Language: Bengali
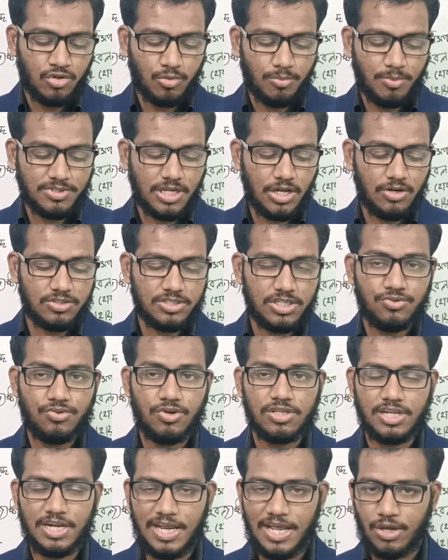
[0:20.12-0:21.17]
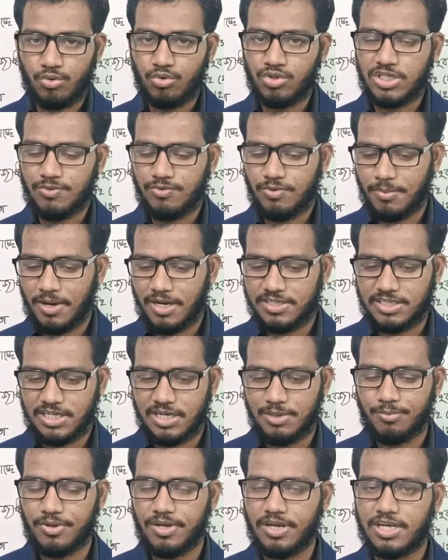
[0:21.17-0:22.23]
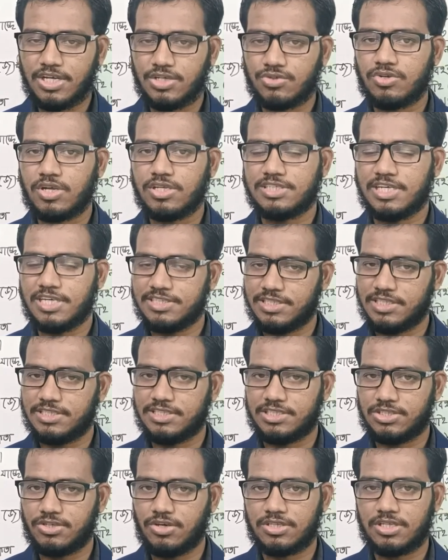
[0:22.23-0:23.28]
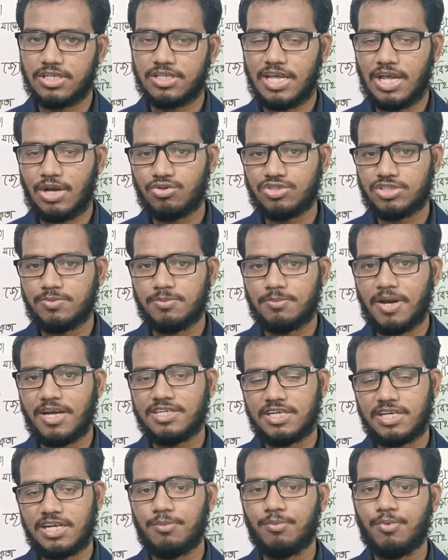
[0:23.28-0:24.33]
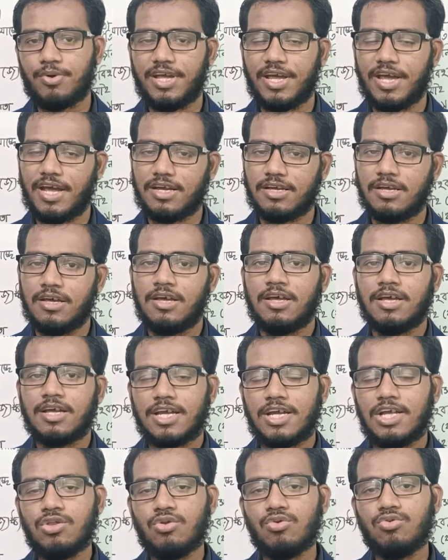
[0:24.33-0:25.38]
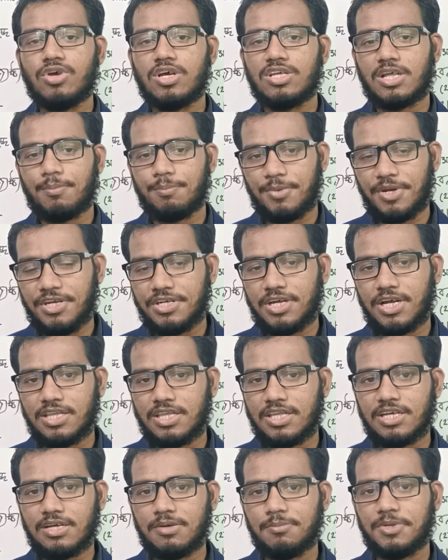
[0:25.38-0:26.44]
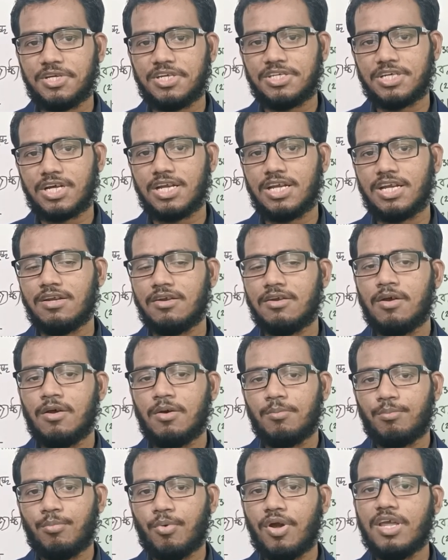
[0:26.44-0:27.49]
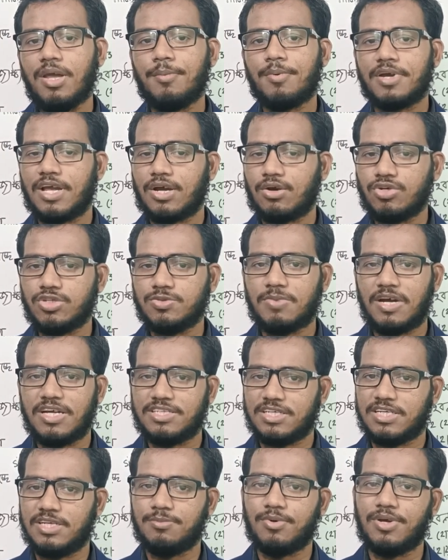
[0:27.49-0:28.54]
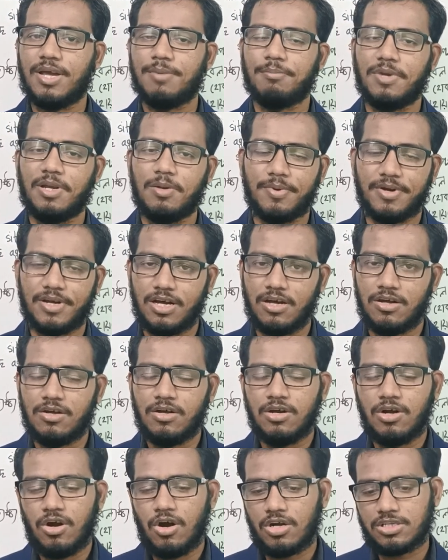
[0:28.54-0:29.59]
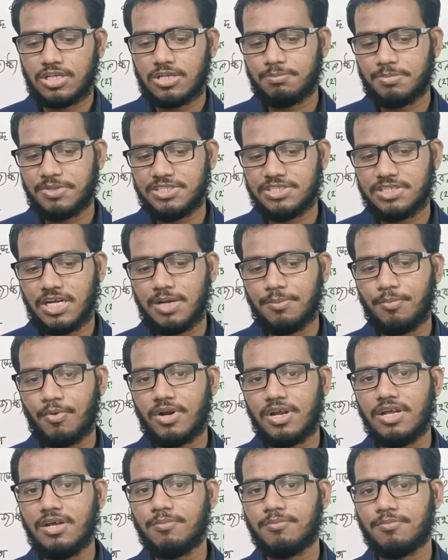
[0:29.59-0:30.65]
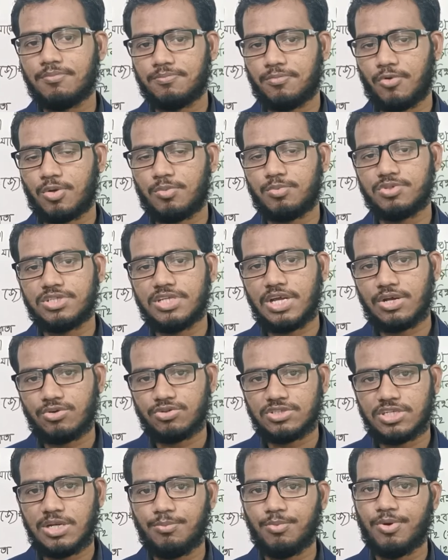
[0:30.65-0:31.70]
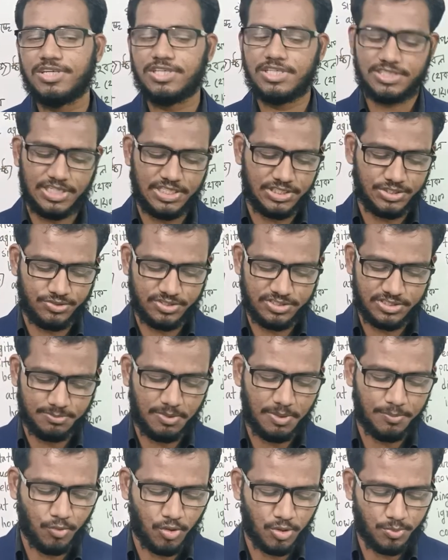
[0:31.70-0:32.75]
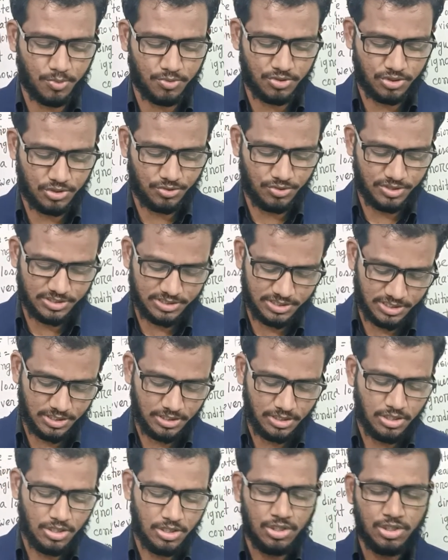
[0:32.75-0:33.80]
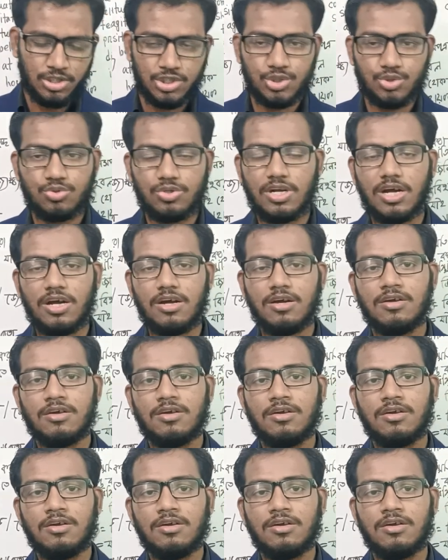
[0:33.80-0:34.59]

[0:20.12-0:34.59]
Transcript: তোমরা জানো যে দুই এবং বাইশ সালের বইয়ে কিছুটা চেঞ্জ এসেছে অর্থাৎ একুশ এবং বাইশ সালের বই এক কিন্তু দুই সাল থেকে বিশ সালের বই এবং একুশ বাইশ সালের বই মিলবে না অর্থাৎ বিশ সালের পরে পরবর্তী একুশ সালে বই এসে চেঞ্জ হয়েছে বা পরিবর্তিত হয়েছে সুতরাং